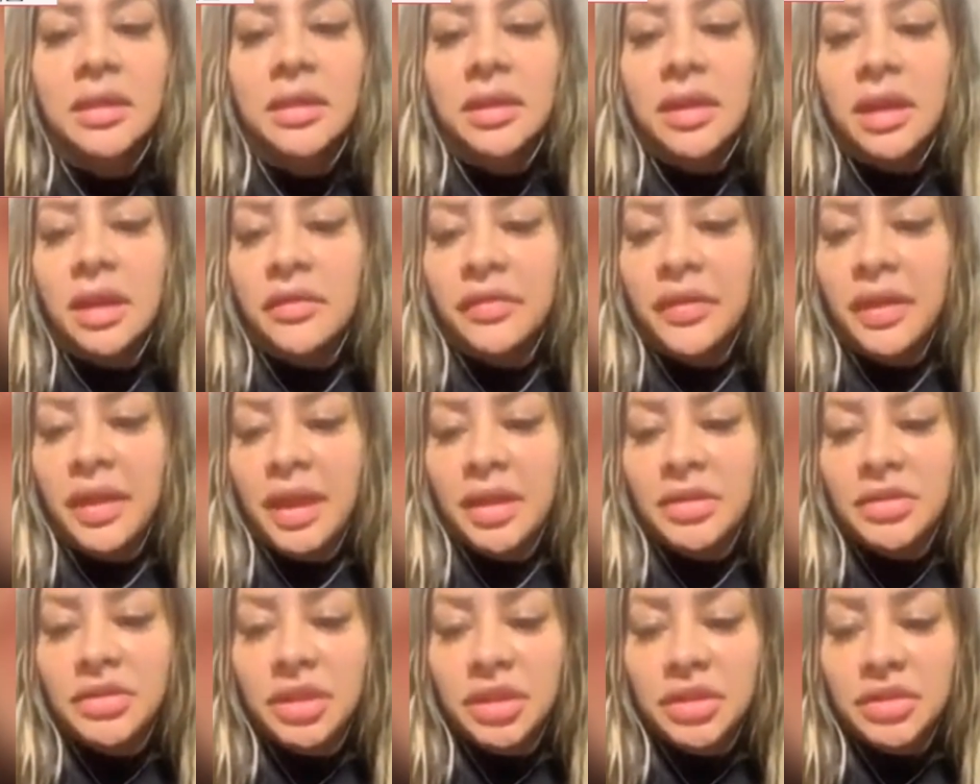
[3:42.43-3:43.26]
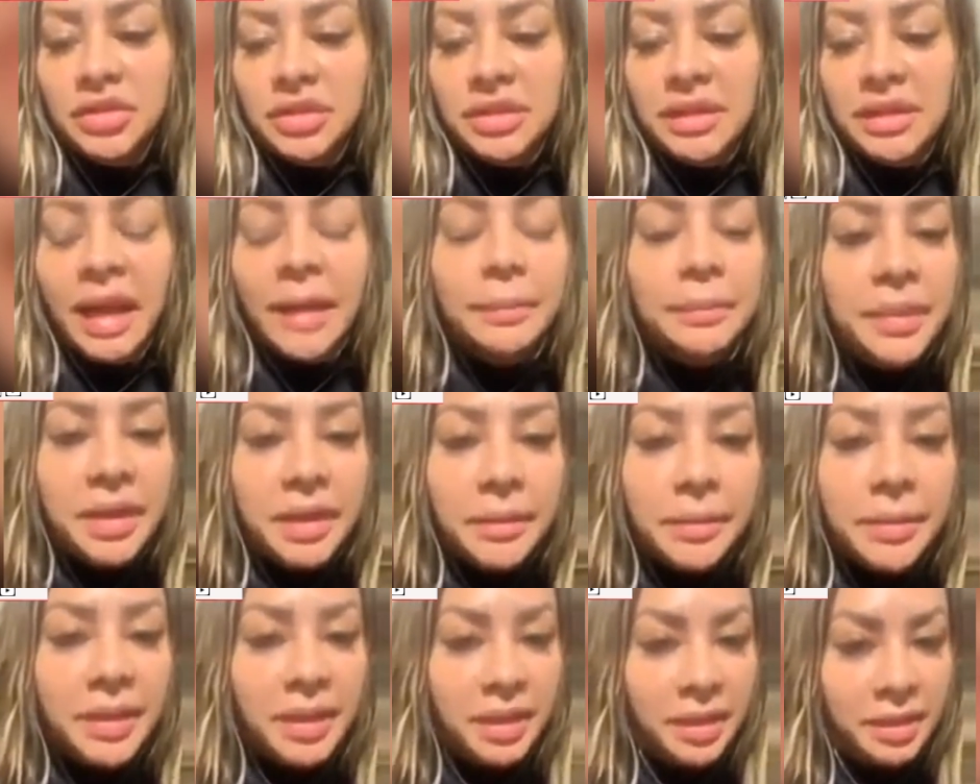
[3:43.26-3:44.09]
quero falar diante da
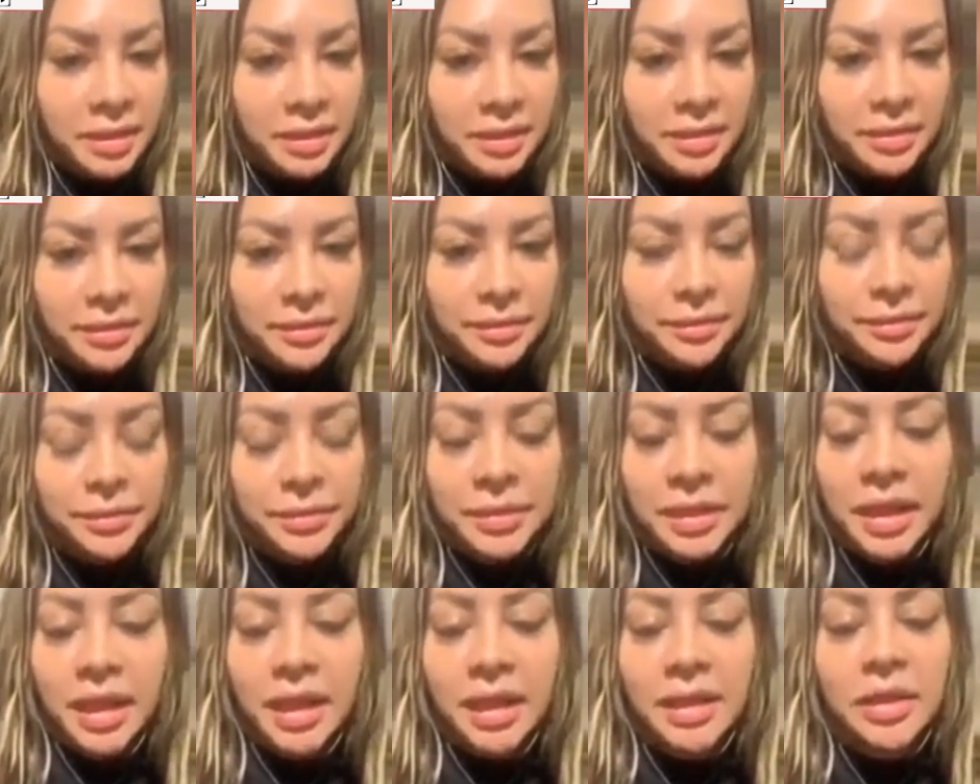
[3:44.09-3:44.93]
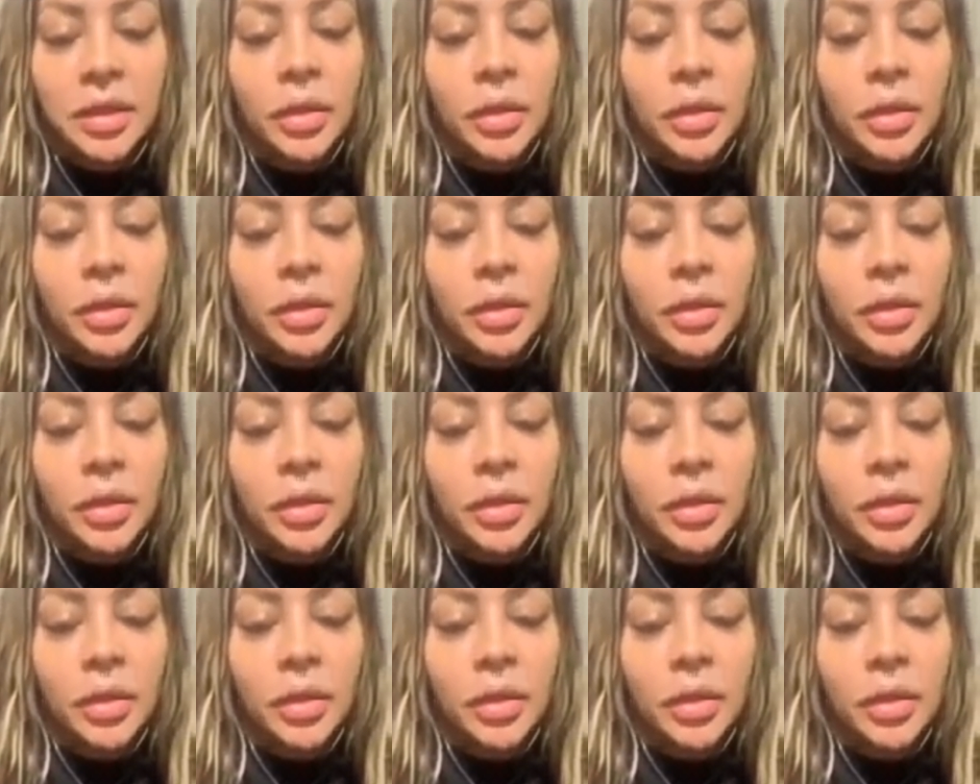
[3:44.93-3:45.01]
Bíblia, tá?